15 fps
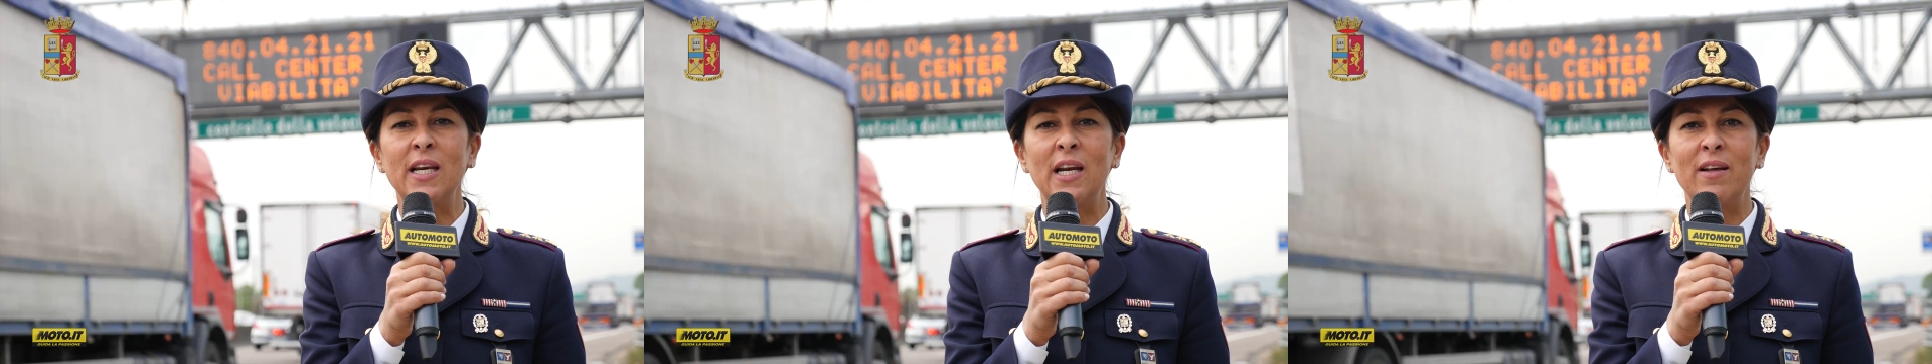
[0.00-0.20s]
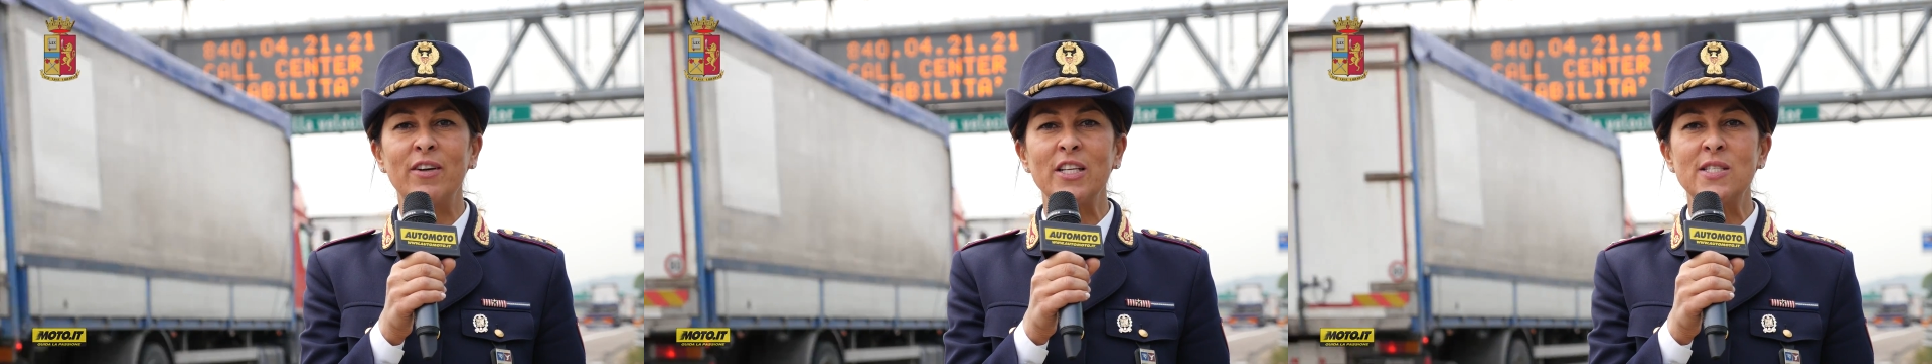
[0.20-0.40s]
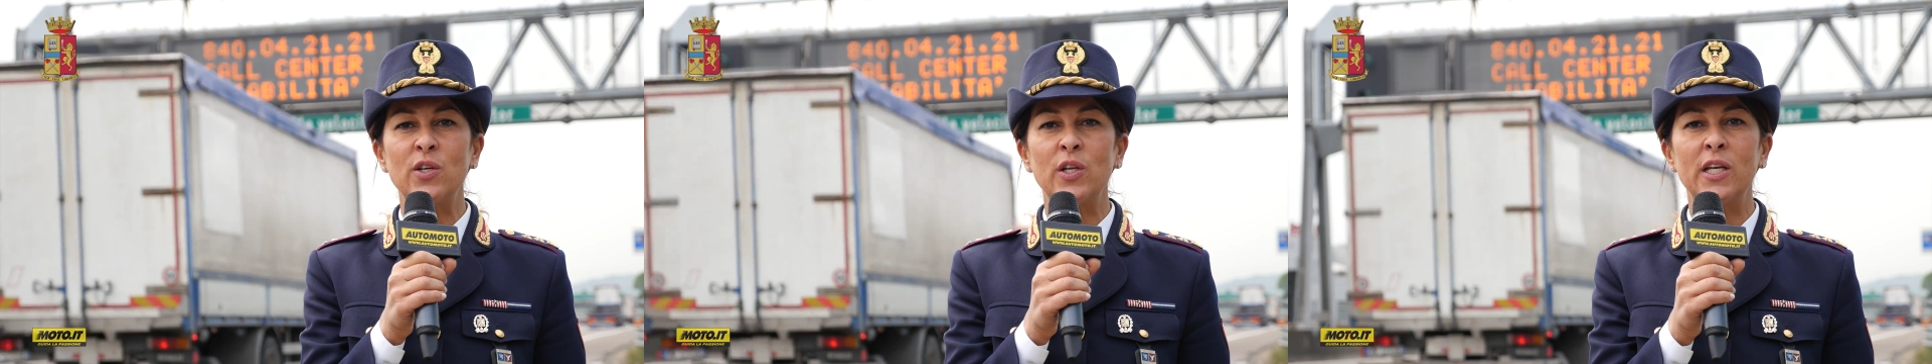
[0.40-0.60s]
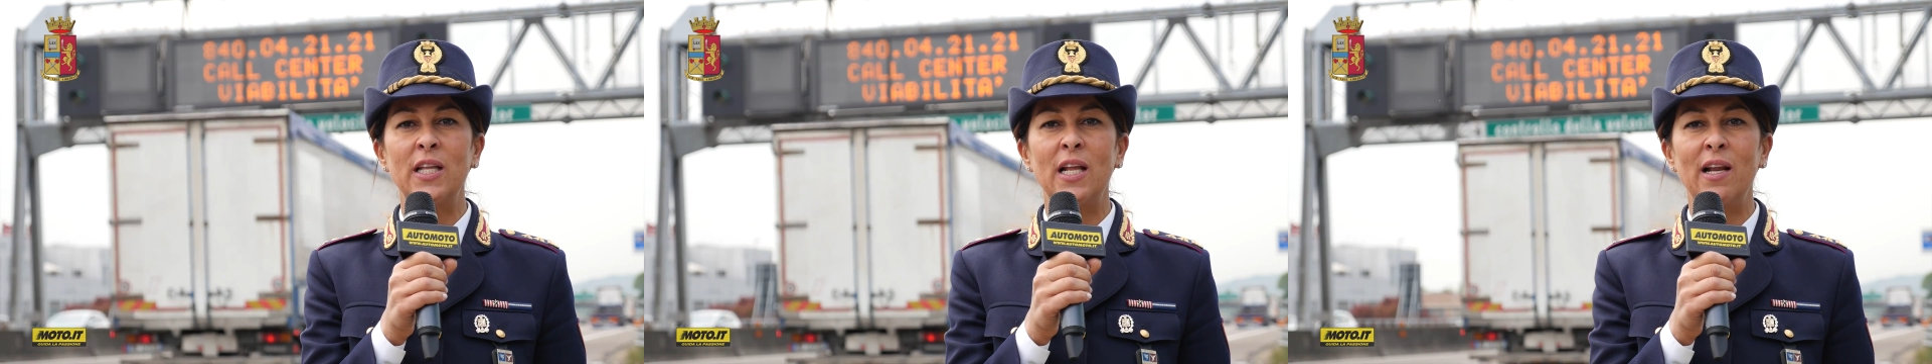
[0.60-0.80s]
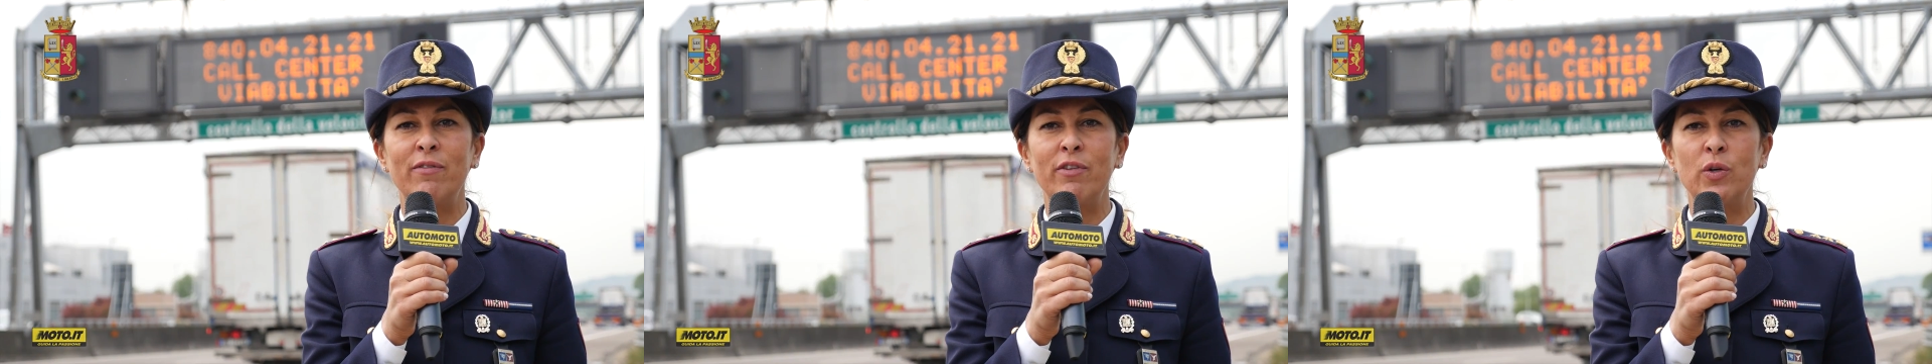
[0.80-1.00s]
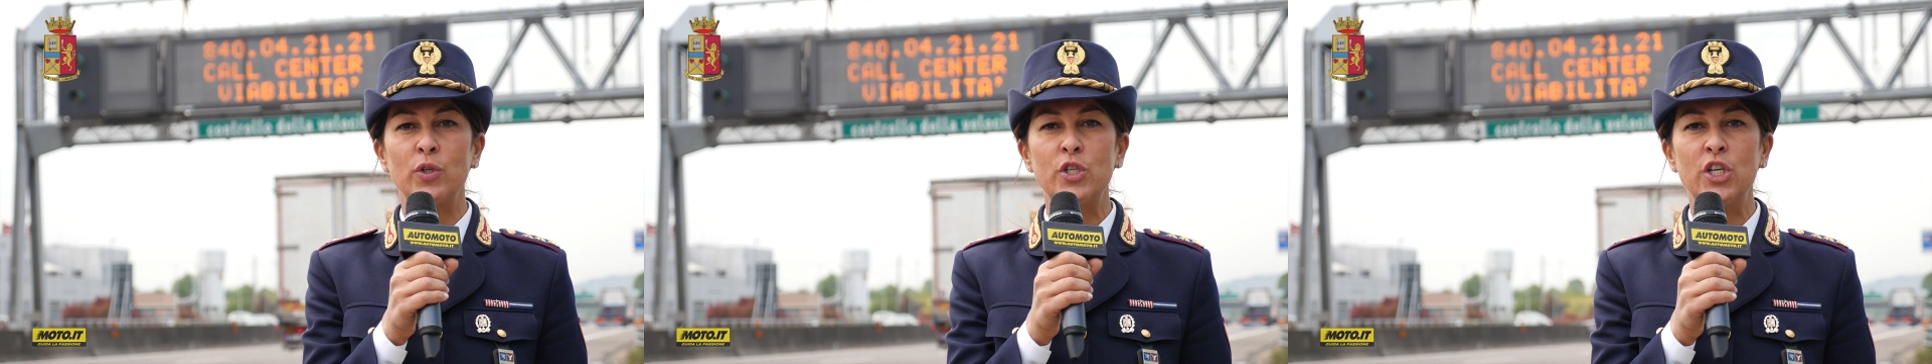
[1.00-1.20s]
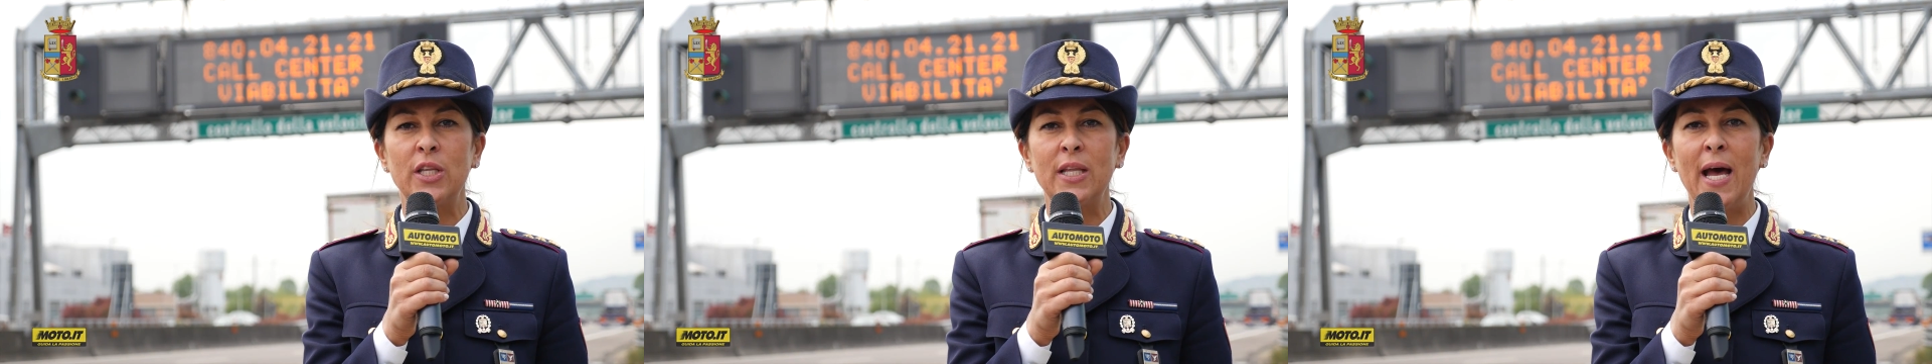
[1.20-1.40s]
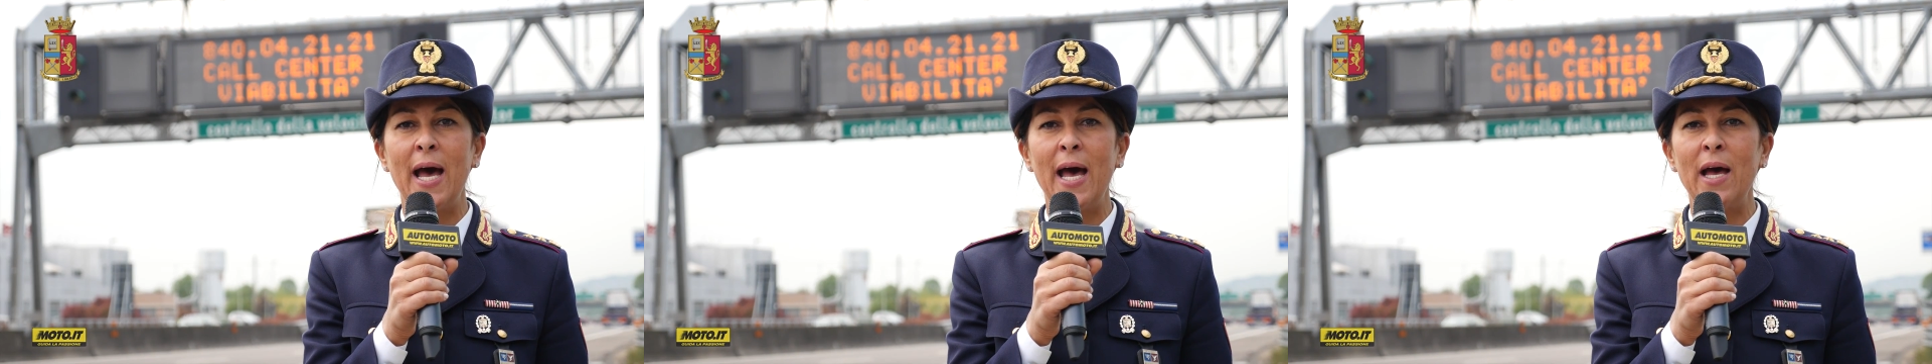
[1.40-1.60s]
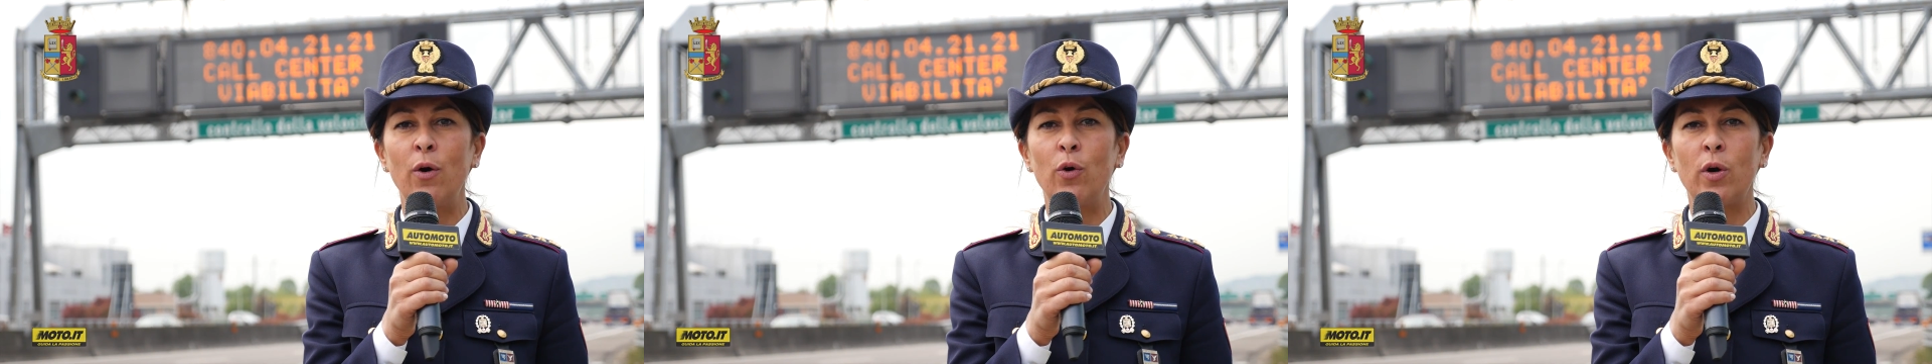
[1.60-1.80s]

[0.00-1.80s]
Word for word: rilevazione della velocità